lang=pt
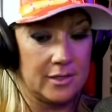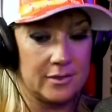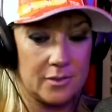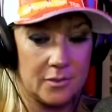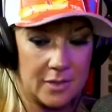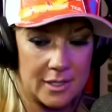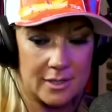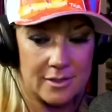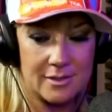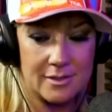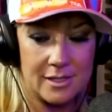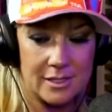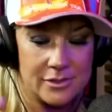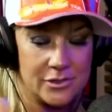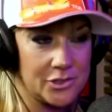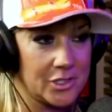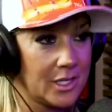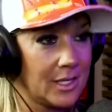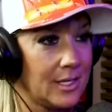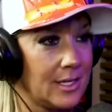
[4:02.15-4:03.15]
Então era
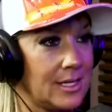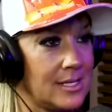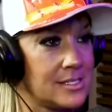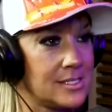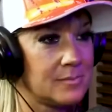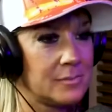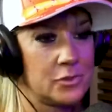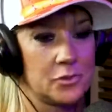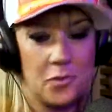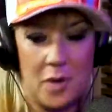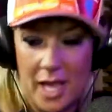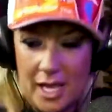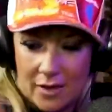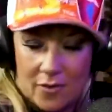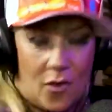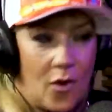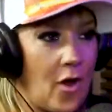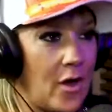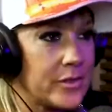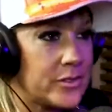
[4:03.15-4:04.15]
lingerie em cima de um
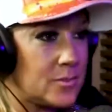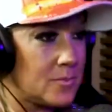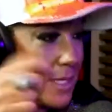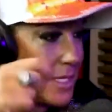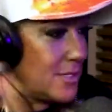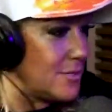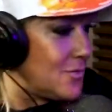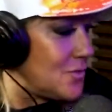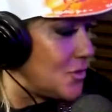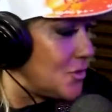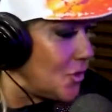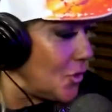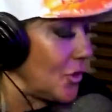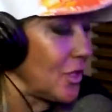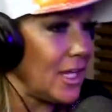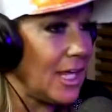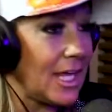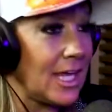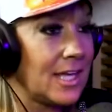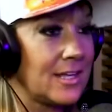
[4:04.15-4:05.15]
negócio, mas não sei
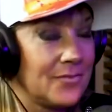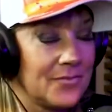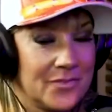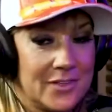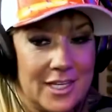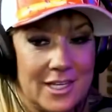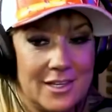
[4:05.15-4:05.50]
o quê.